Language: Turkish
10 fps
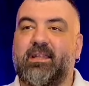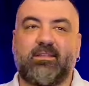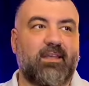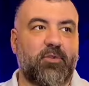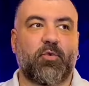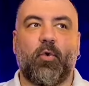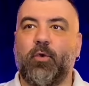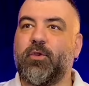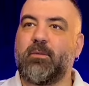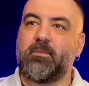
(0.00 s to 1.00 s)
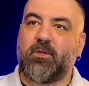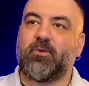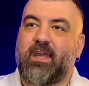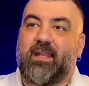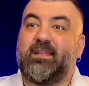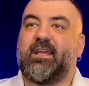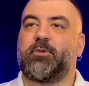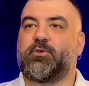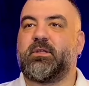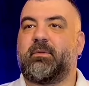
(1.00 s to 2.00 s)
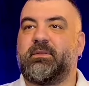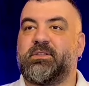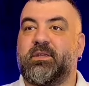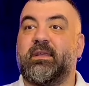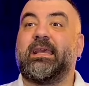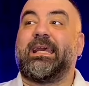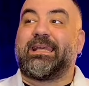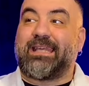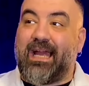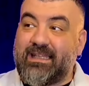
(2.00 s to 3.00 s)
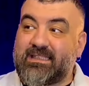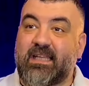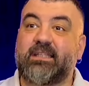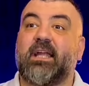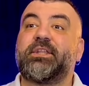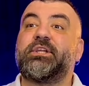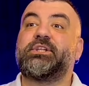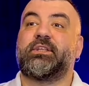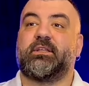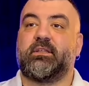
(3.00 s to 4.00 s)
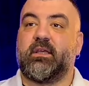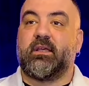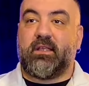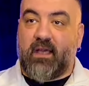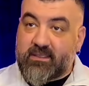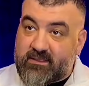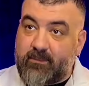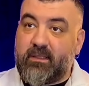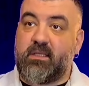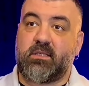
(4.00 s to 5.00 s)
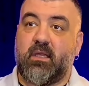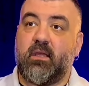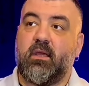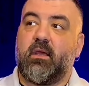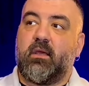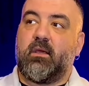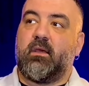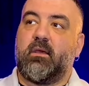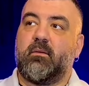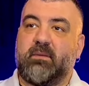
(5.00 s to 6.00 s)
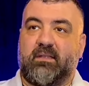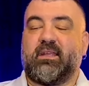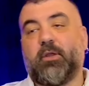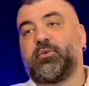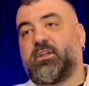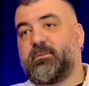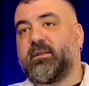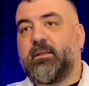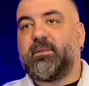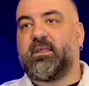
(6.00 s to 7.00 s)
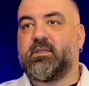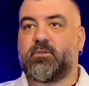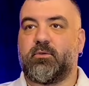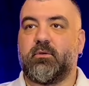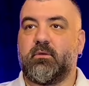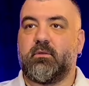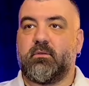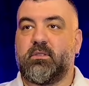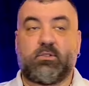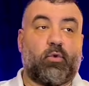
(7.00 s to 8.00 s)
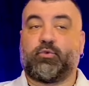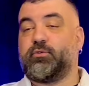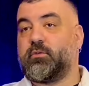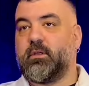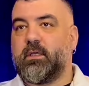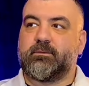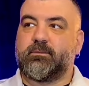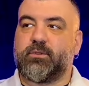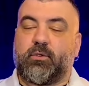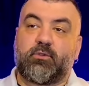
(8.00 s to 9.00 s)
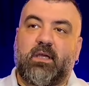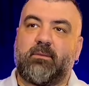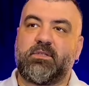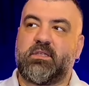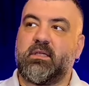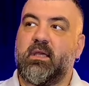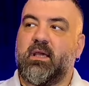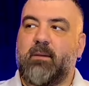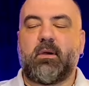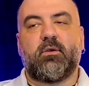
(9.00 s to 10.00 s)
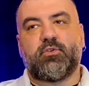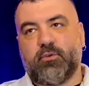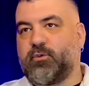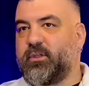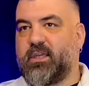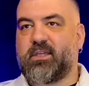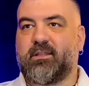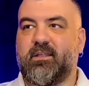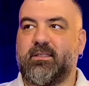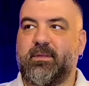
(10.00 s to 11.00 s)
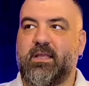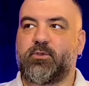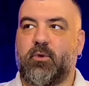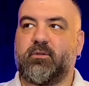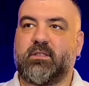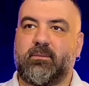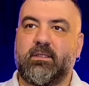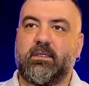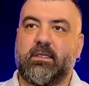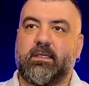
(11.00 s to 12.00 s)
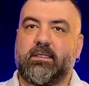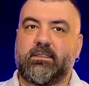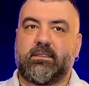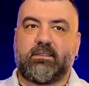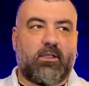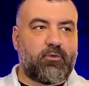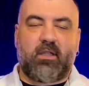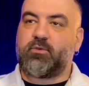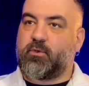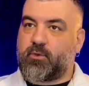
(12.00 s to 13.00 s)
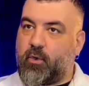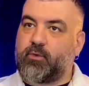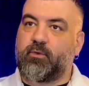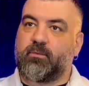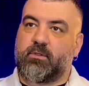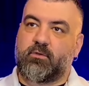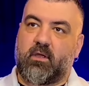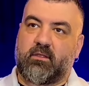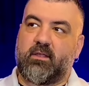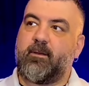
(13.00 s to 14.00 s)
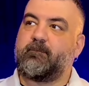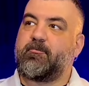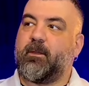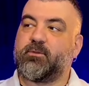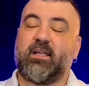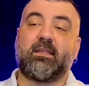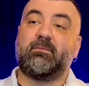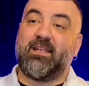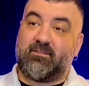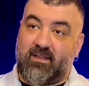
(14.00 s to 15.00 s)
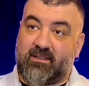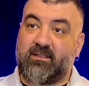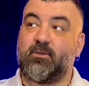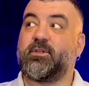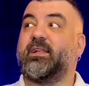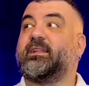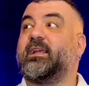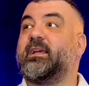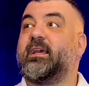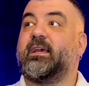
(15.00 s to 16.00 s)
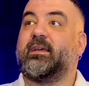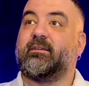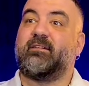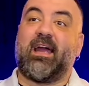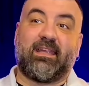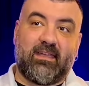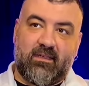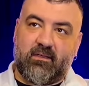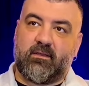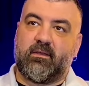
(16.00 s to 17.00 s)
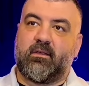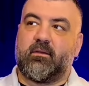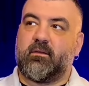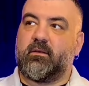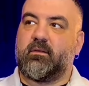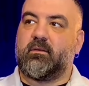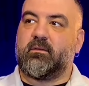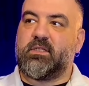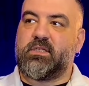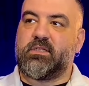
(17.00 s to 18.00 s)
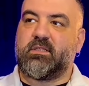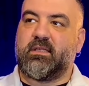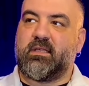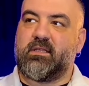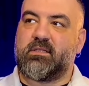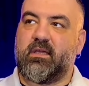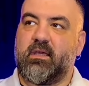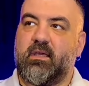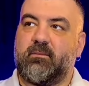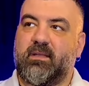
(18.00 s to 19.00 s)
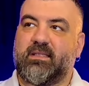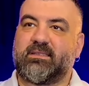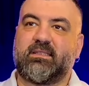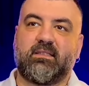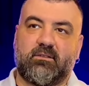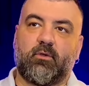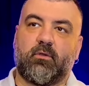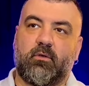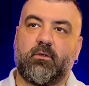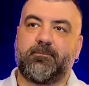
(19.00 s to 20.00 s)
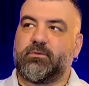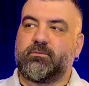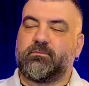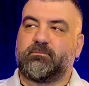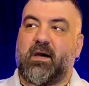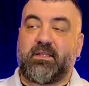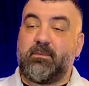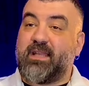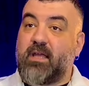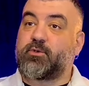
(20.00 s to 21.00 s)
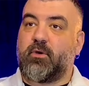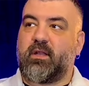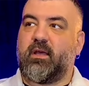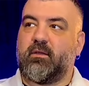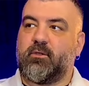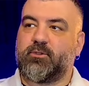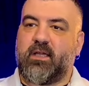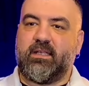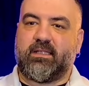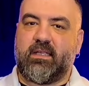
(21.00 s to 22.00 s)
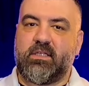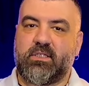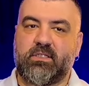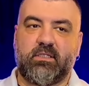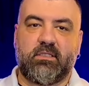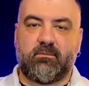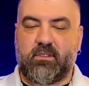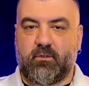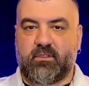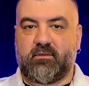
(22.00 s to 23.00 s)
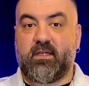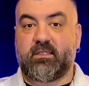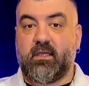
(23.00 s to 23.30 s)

tiyatro oynuyor ama bir gün kendi tiyatrosunu yapabileceği, kendi sanat anlayışını yansıtabileceği e, bir tiyatro açmak tabii ki istiyor, istiyordur. Bu da güzel bir şey ama şu Türkiye şartlarında biraz zor tabii. E, tiyatrolar çok zor durumda şu anda. Özellikle bilet fiyatları, özellikle e, vergi e, işin içine girince biraz sıkıntı oluyor. Pandemiden sonra özellikle şaşırdığım bir nokta var